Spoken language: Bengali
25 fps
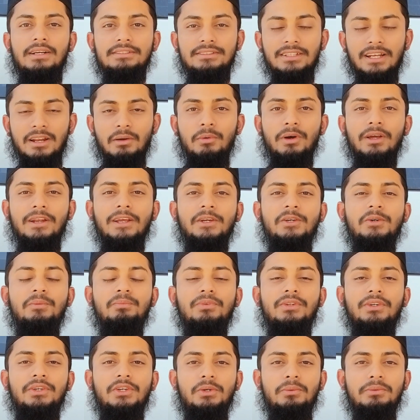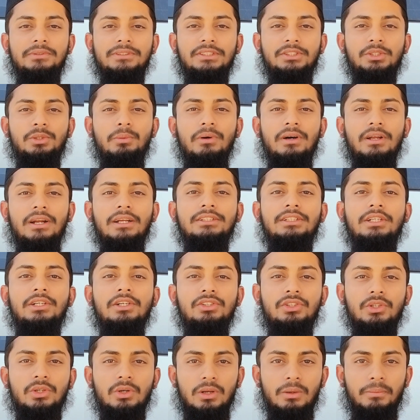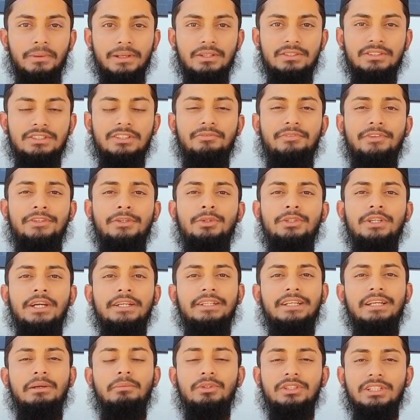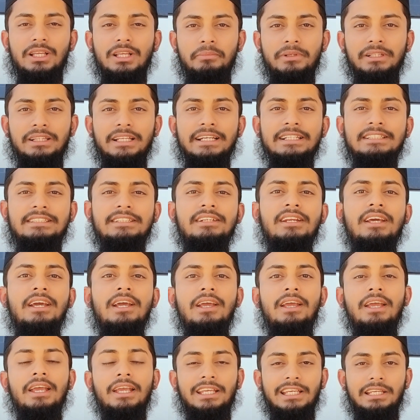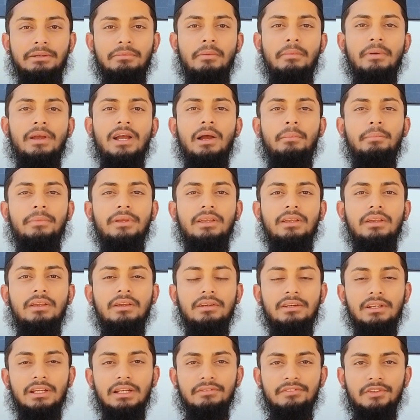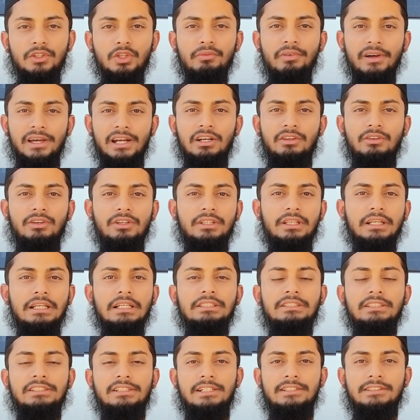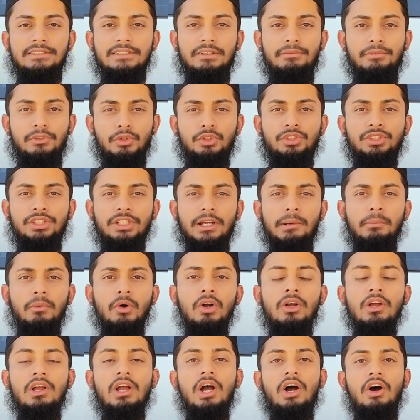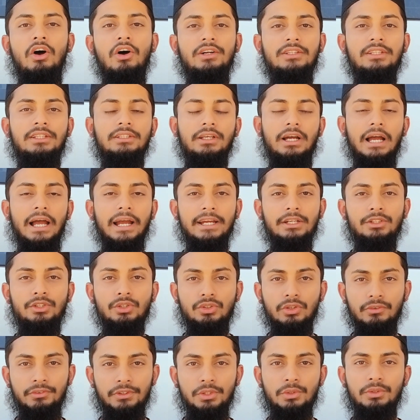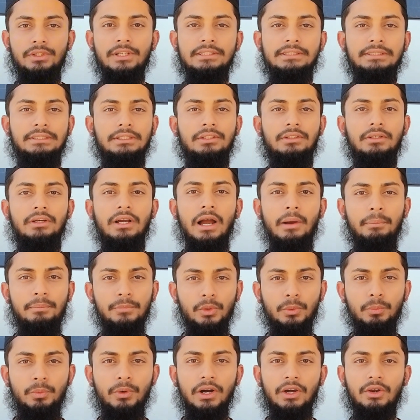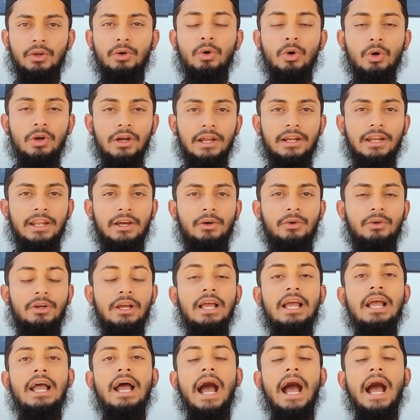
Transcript: আসসালামু আলাইকুম তো কি অবস্থা সবার আশা করি সকালে ভালো আছেন ভিডিও টাইটেল এবং তামনেল দেখেছেন কীভাবে আমি রিল ভিডিও ভাইরাল করে থাকি সেটা আজকের ভিডিওতে শেখাবো অর্থাৎ আগে যত ভিডিও দেখছেন আপনি উপকার হোক আর না হোক